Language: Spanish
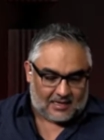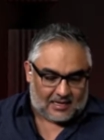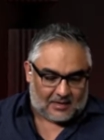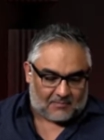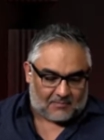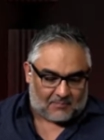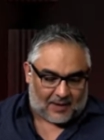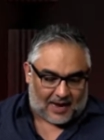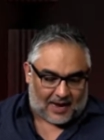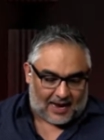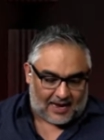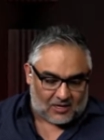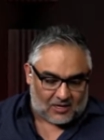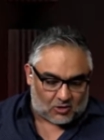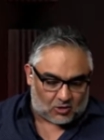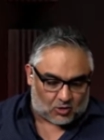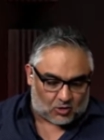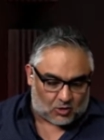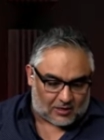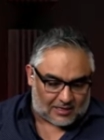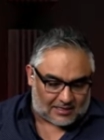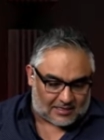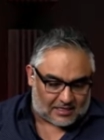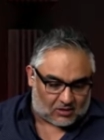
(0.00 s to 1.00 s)
y para ello
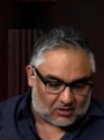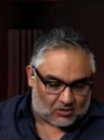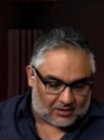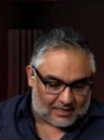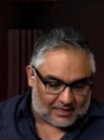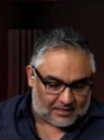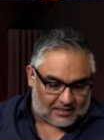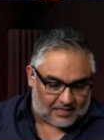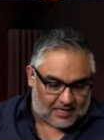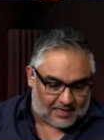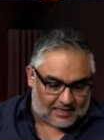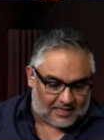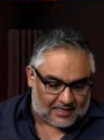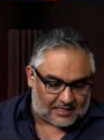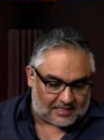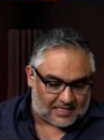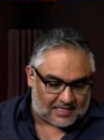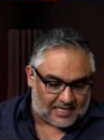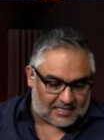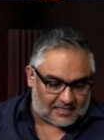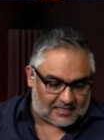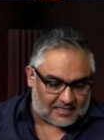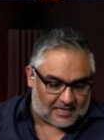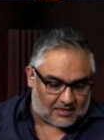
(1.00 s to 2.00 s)
solicitó
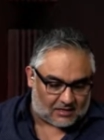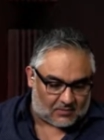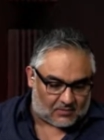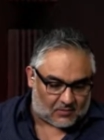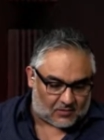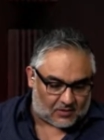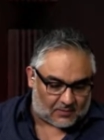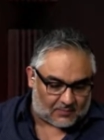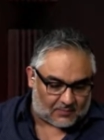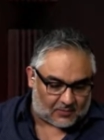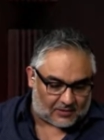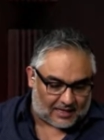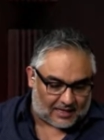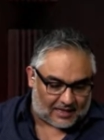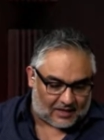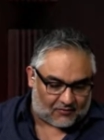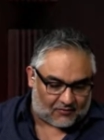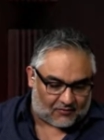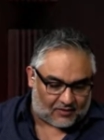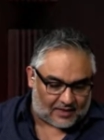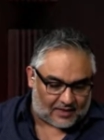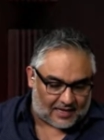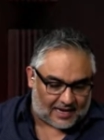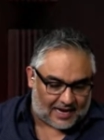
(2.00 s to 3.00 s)
licencia como
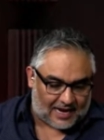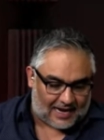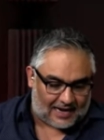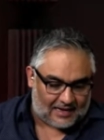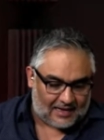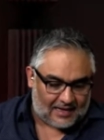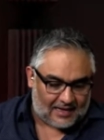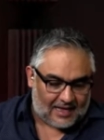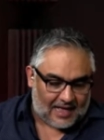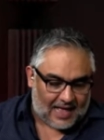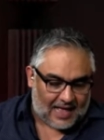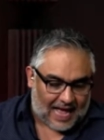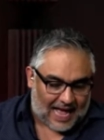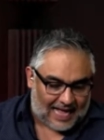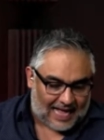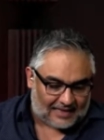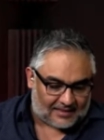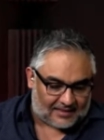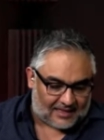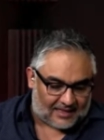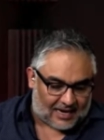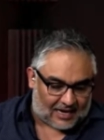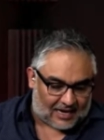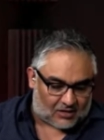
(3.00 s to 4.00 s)
diputada federal
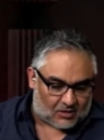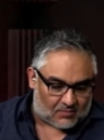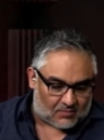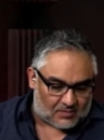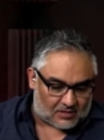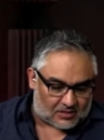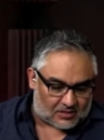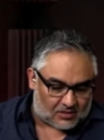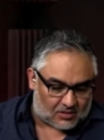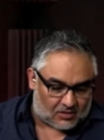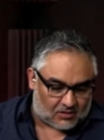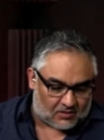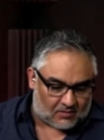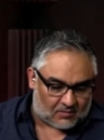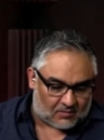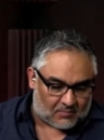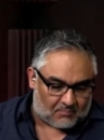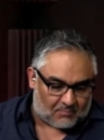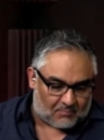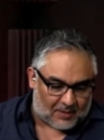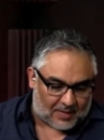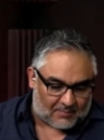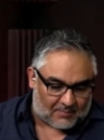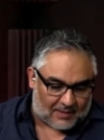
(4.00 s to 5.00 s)
ante la
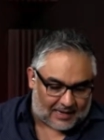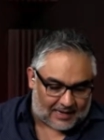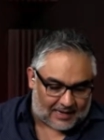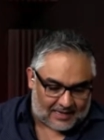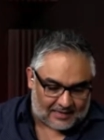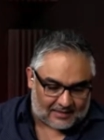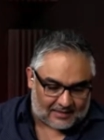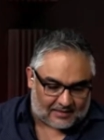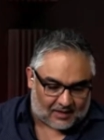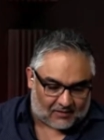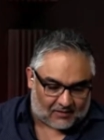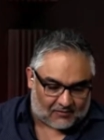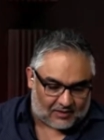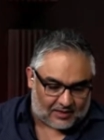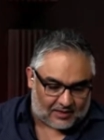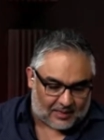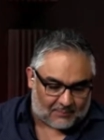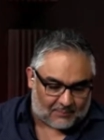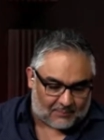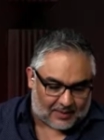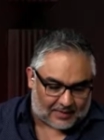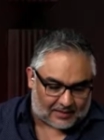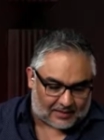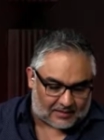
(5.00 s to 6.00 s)
comisión permanente a fin
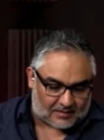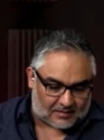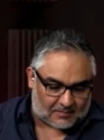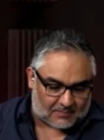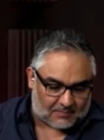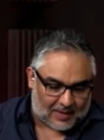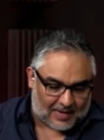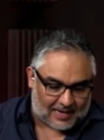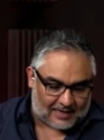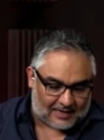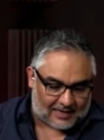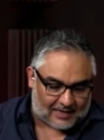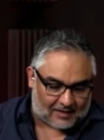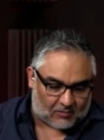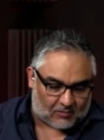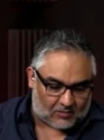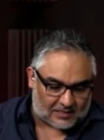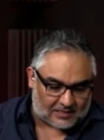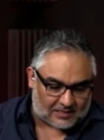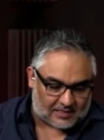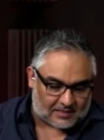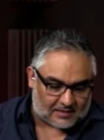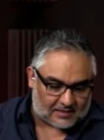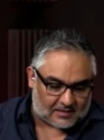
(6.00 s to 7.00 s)
de participar en la
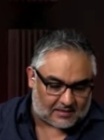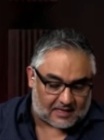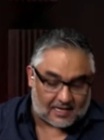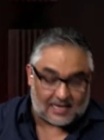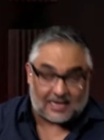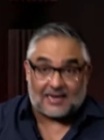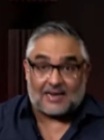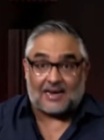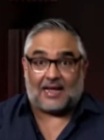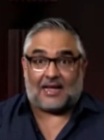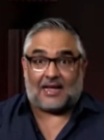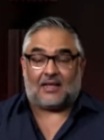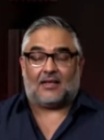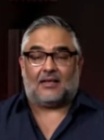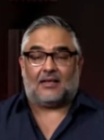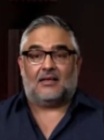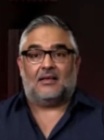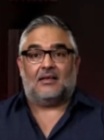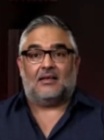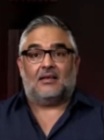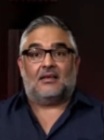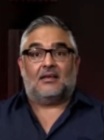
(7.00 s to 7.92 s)
encuesta interna.